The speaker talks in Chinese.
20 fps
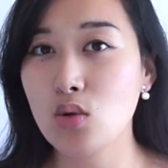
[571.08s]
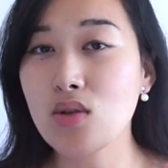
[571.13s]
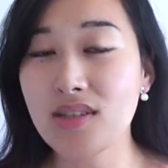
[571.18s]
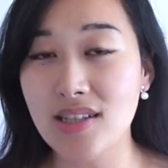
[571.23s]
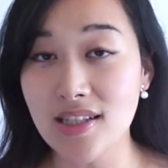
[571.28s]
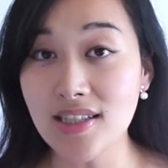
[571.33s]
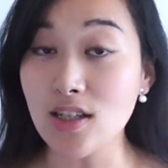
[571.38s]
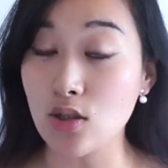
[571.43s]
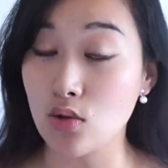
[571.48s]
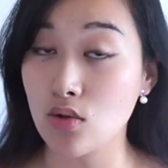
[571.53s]
对
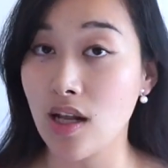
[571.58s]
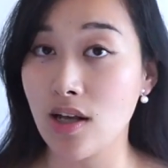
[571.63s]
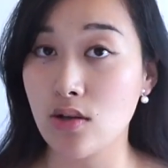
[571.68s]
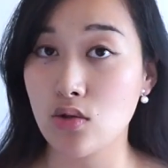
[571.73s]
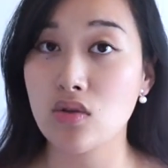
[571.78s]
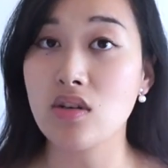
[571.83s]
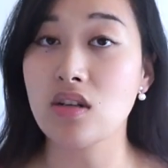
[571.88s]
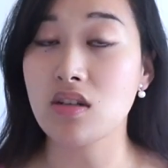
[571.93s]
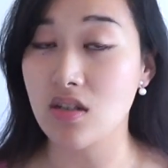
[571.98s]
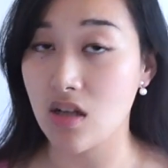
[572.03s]
写小说来
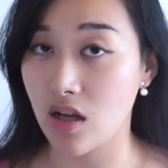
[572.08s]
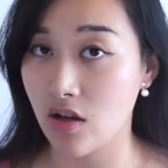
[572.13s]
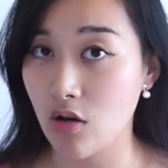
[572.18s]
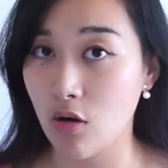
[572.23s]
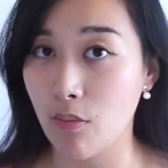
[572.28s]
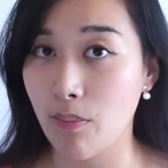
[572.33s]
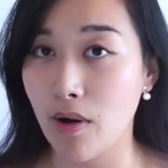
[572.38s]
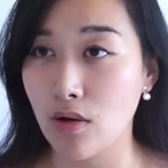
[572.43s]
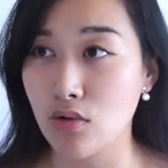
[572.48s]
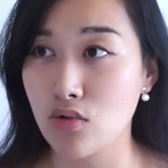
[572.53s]
说也是很
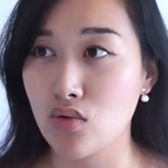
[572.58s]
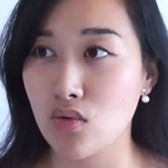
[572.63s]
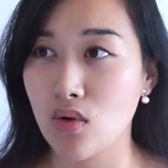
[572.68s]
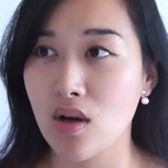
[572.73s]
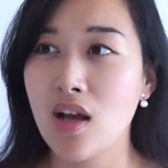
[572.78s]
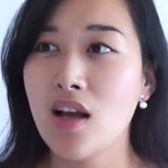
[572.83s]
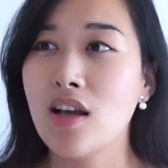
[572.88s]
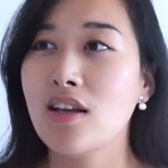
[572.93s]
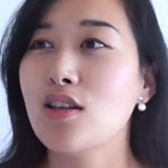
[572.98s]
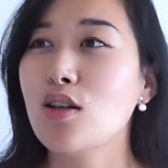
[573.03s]
有帮
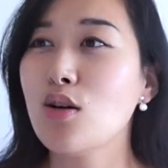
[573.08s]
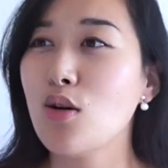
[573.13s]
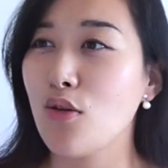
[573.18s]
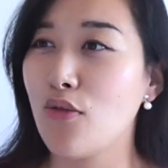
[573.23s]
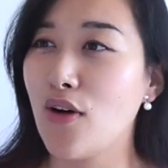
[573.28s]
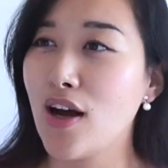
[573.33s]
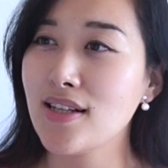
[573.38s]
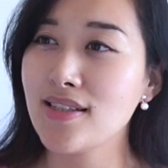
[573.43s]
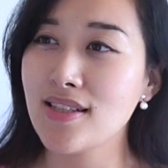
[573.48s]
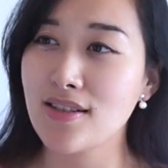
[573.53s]
助，因为我
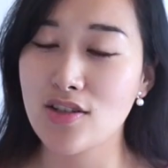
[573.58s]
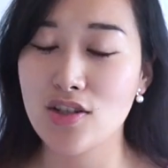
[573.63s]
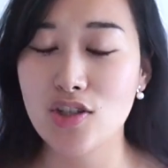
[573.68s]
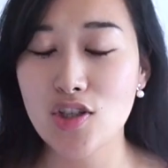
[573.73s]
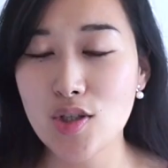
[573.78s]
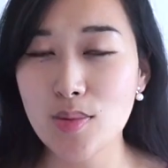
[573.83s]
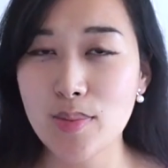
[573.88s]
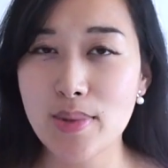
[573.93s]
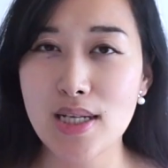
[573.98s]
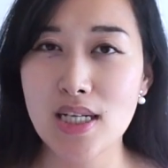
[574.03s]
发现
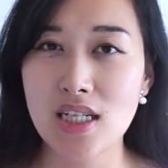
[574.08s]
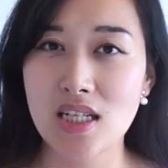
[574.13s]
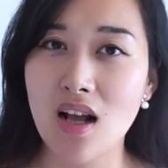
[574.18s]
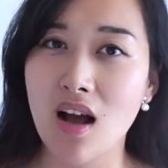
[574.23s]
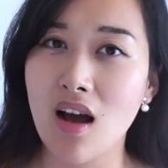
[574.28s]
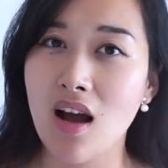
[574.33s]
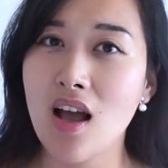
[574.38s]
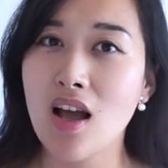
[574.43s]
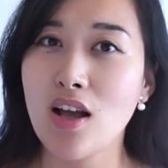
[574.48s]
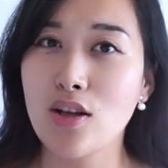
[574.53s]
市面
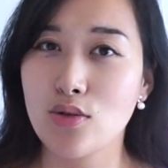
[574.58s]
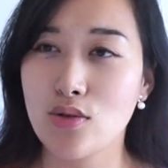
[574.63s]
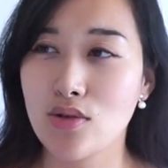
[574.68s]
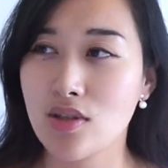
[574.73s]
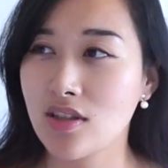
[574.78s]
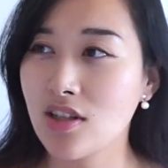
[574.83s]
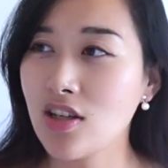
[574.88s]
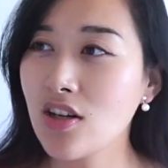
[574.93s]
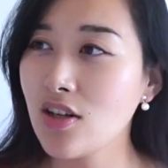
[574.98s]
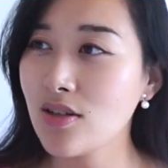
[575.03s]
上就
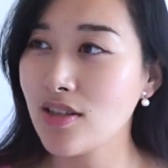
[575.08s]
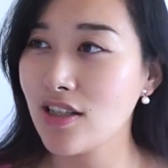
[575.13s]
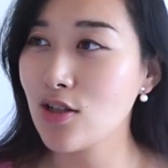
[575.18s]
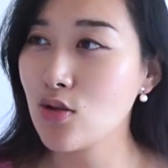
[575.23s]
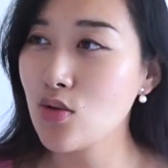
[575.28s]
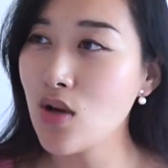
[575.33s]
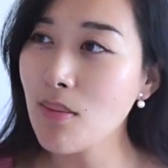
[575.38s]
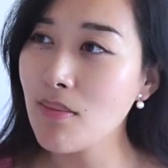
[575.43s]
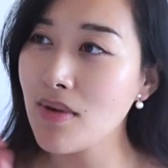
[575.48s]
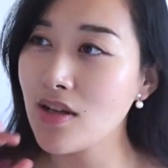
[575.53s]
是特地
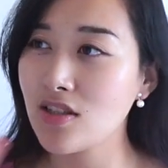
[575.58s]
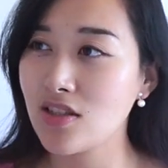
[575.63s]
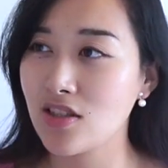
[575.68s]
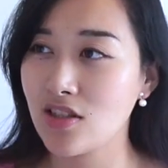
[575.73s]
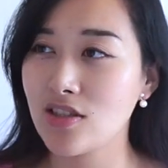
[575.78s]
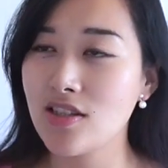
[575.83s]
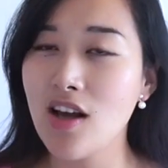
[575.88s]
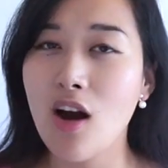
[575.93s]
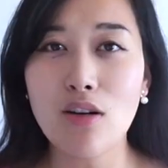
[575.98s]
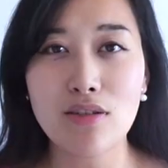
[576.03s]
专门
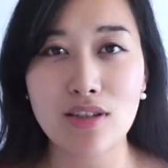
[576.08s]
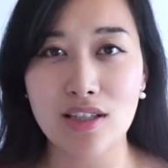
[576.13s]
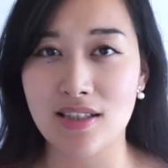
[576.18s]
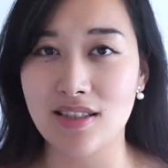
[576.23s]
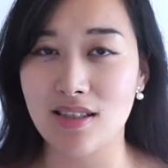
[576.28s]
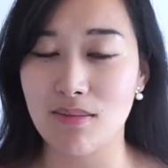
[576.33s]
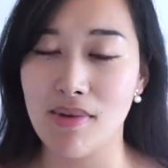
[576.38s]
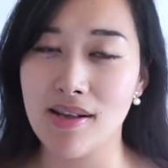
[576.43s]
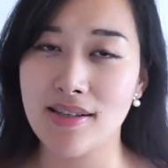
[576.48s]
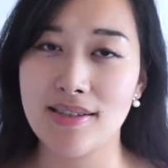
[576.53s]
教你
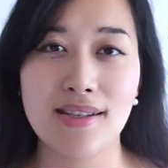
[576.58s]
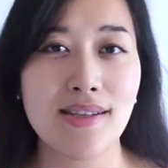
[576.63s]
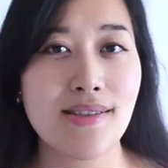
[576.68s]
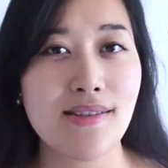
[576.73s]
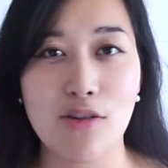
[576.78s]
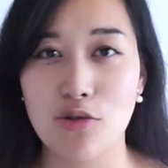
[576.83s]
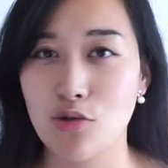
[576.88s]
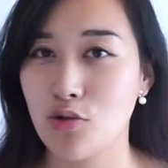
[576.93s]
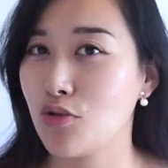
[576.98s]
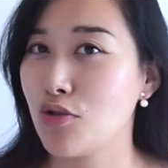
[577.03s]
怎么写
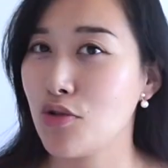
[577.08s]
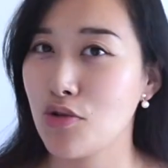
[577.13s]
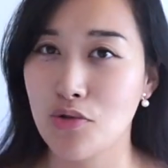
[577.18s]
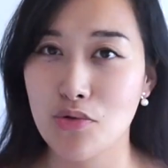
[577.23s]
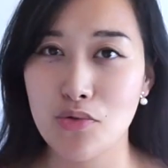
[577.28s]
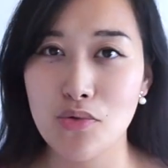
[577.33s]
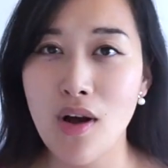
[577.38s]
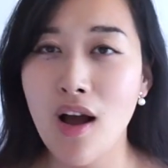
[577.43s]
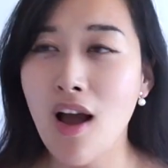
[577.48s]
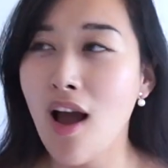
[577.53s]
小说的
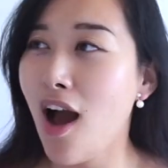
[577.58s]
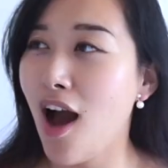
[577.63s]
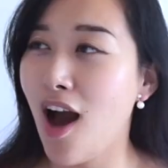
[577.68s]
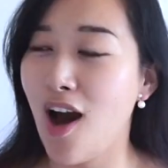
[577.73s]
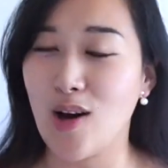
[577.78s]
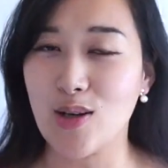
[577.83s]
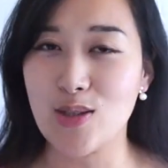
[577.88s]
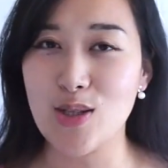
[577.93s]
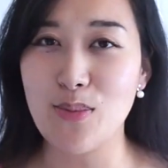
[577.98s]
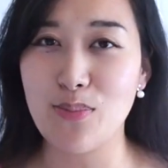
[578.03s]
书
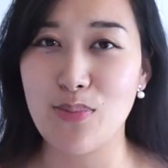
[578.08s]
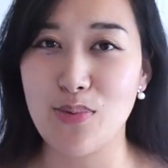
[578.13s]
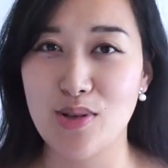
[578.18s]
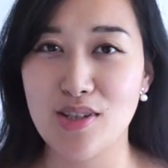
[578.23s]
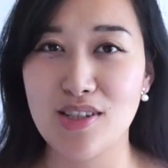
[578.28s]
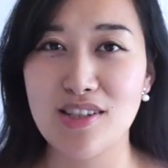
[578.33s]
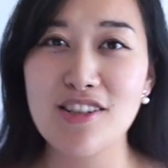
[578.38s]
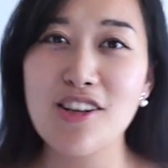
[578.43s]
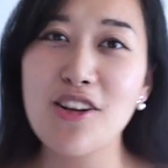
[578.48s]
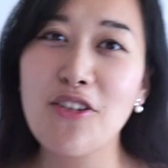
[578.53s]
好像不
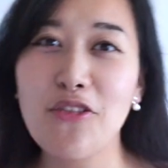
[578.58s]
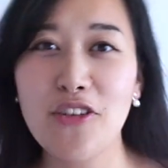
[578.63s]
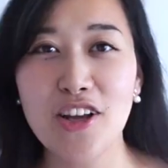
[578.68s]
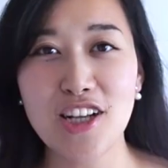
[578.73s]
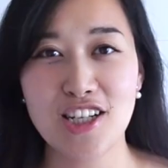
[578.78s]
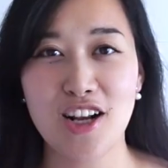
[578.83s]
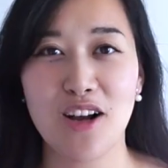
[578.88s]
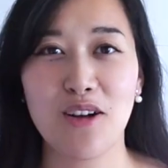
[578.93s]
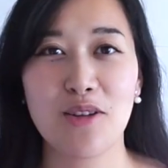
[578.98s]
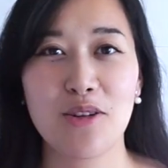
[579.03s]
是
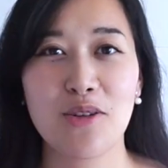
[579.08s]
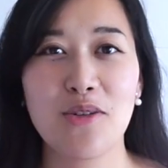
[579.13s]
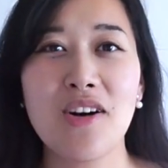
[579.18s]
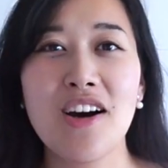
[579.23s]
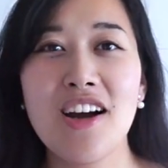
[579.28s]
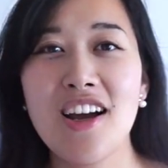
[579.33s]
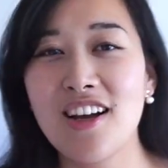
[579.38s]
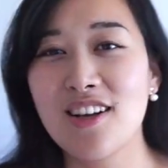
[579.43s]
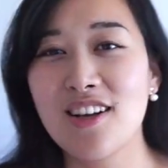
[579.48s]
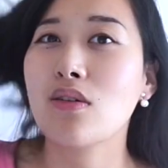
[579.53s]
非常多。